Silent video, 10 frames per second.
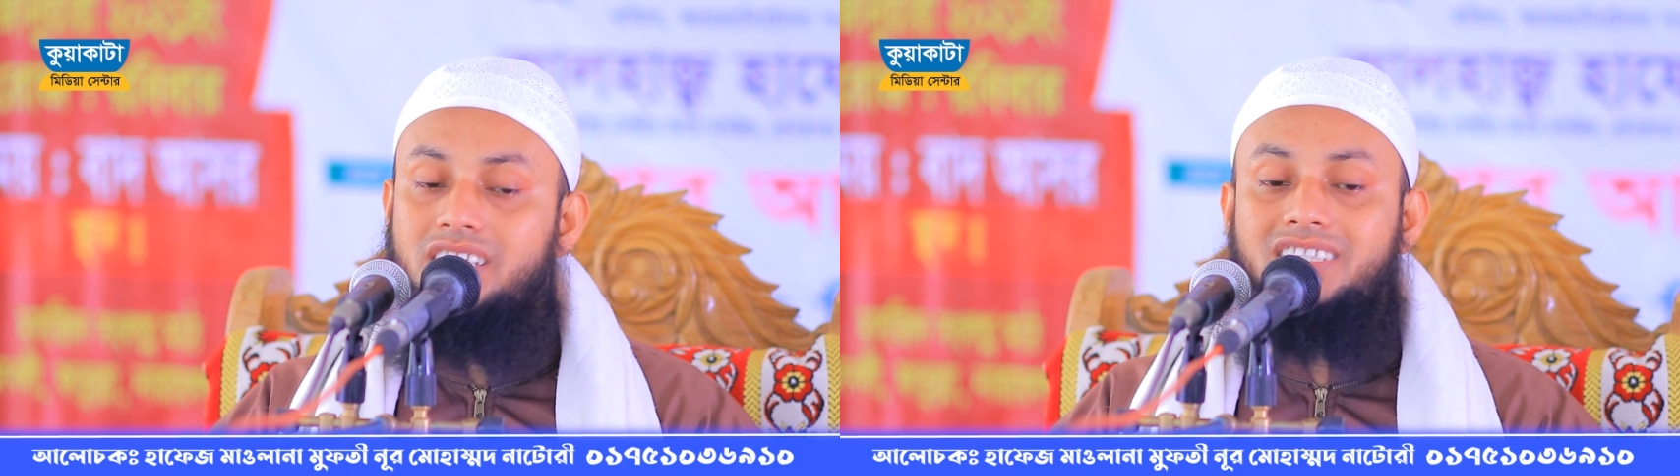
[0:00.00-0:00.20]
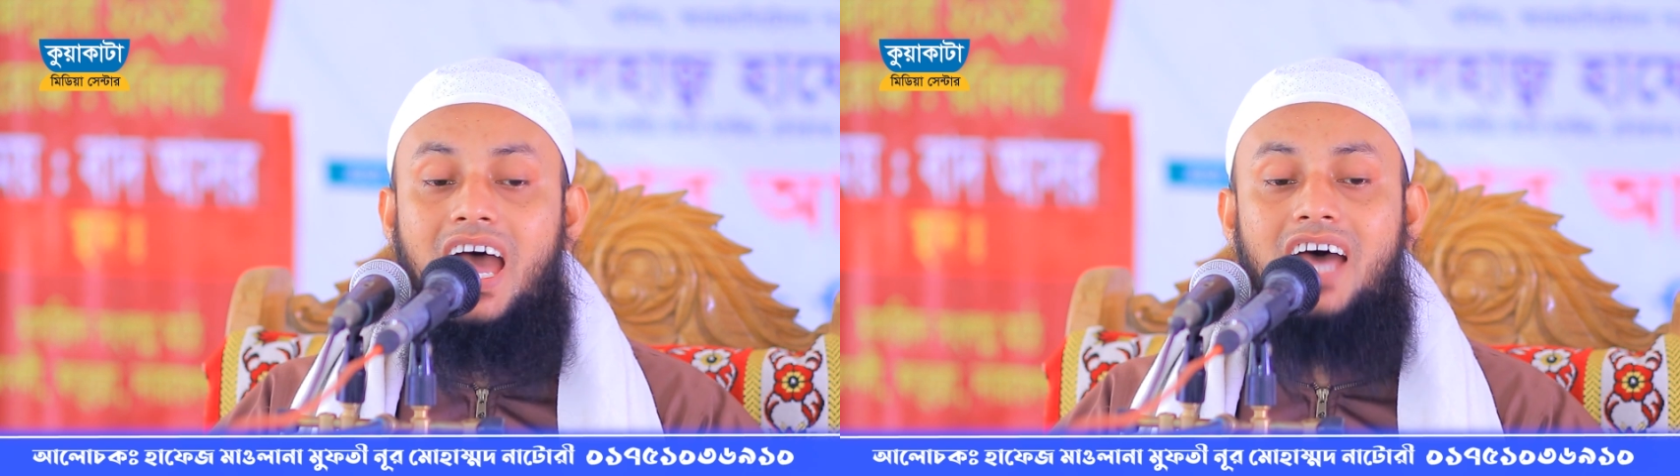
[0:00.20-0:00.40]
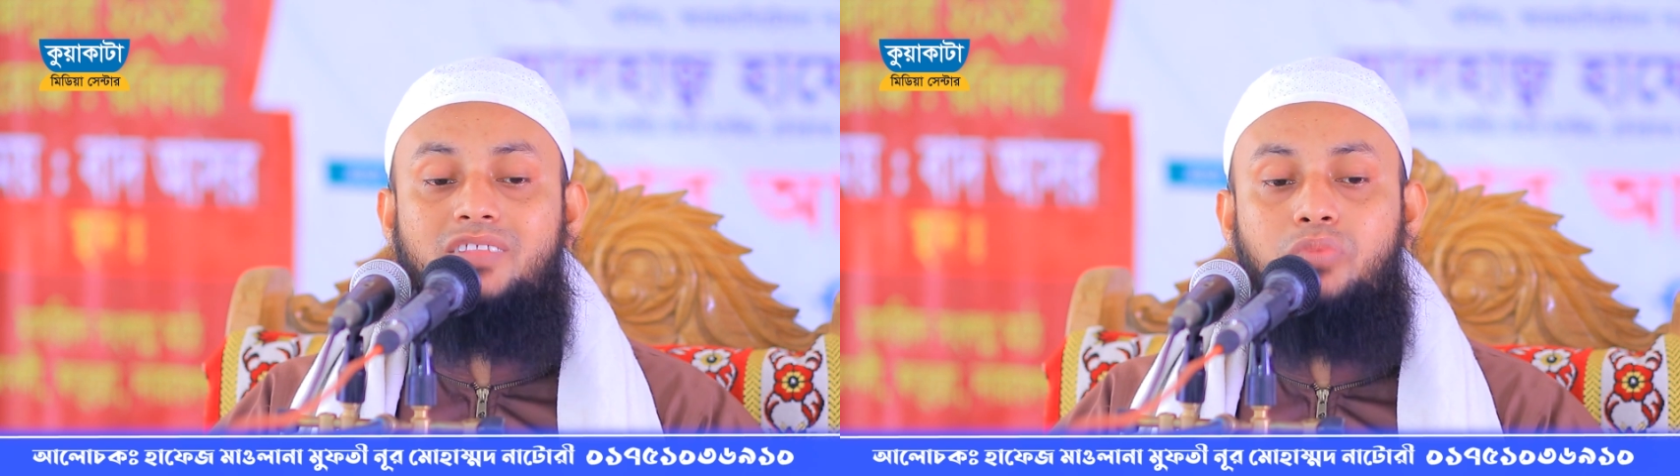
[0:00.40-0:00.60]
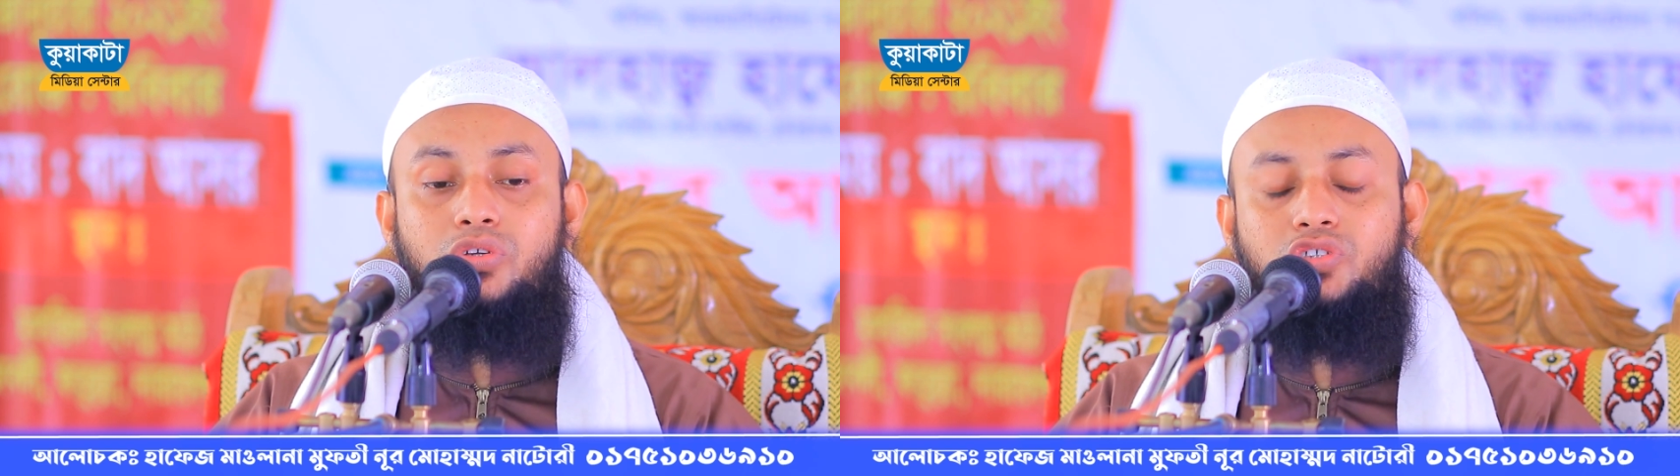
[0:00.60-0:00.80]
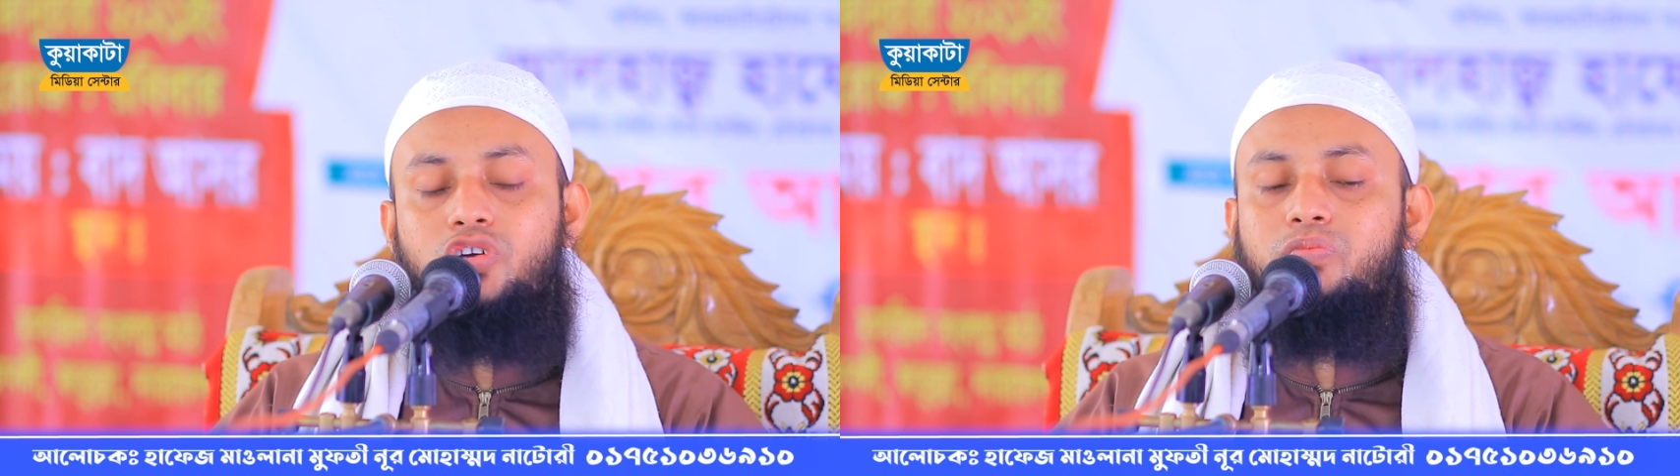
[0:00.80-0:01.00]
সাত
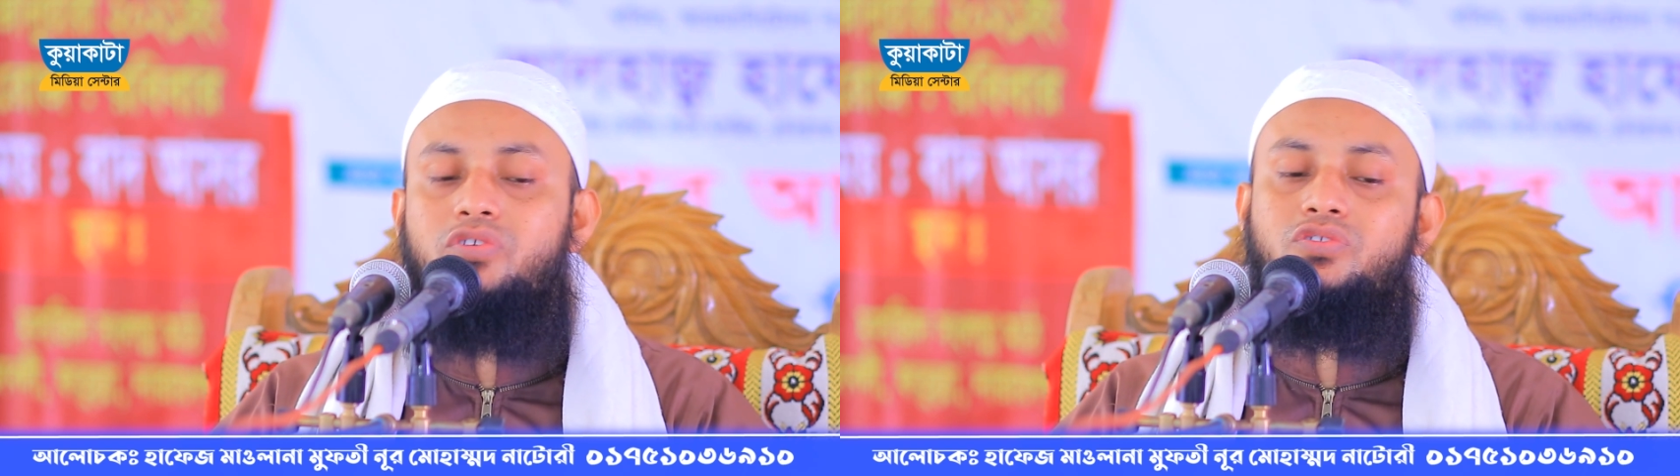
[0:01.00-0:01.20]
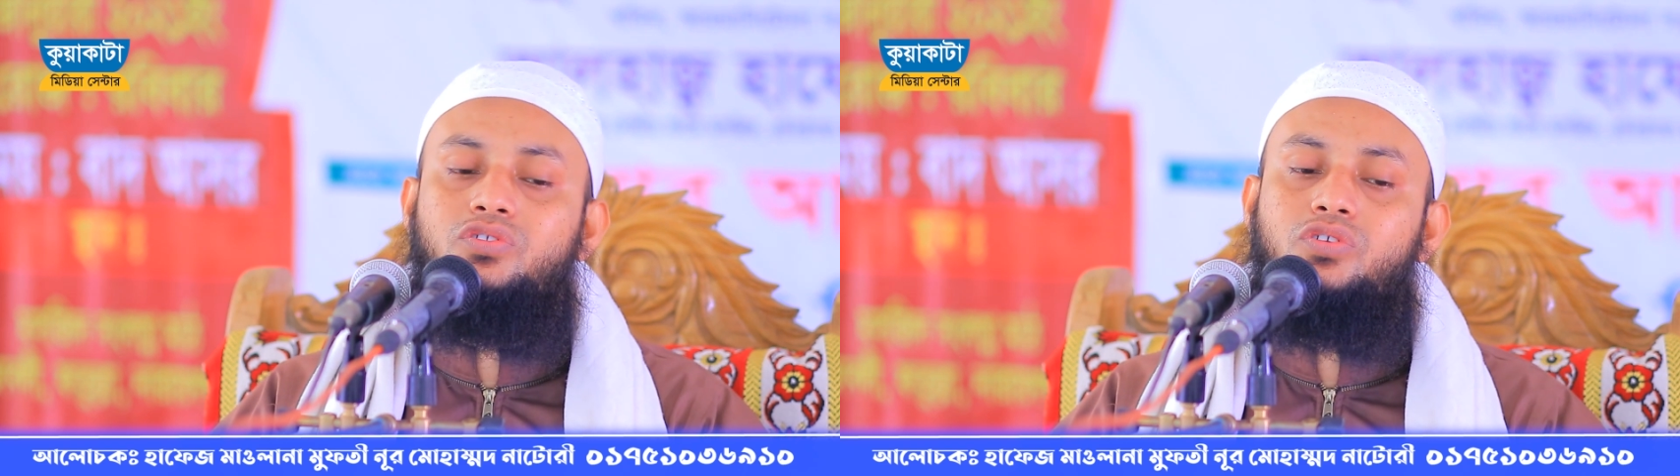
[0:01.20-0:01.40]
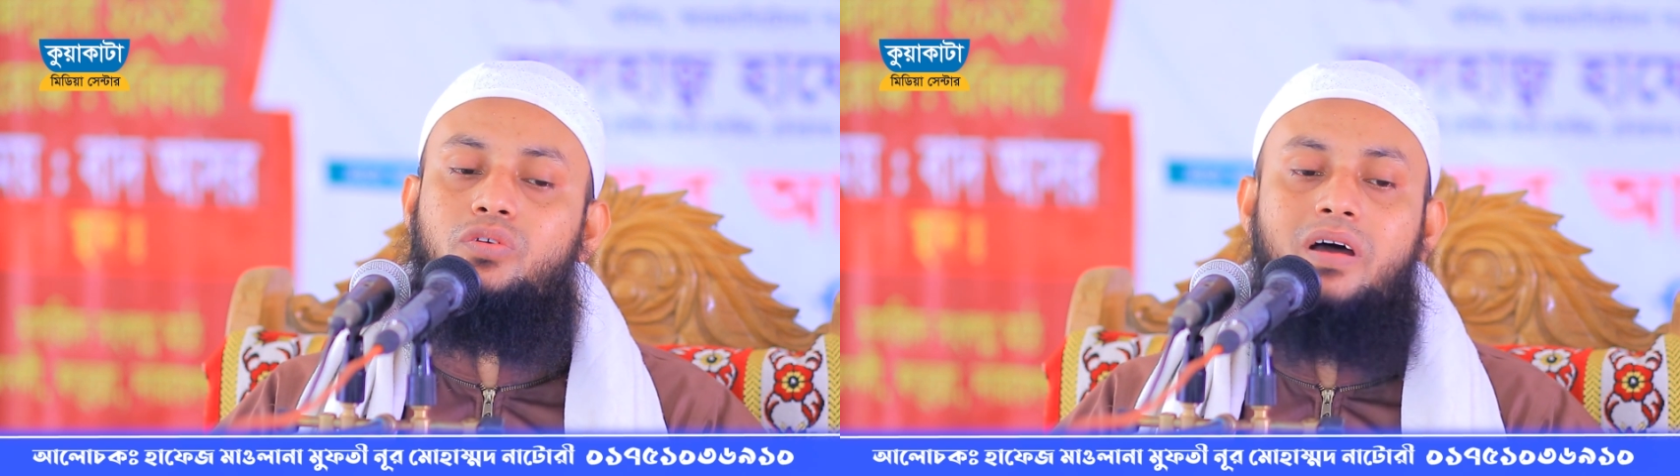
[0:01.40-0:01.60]
বছর পর্যন্ত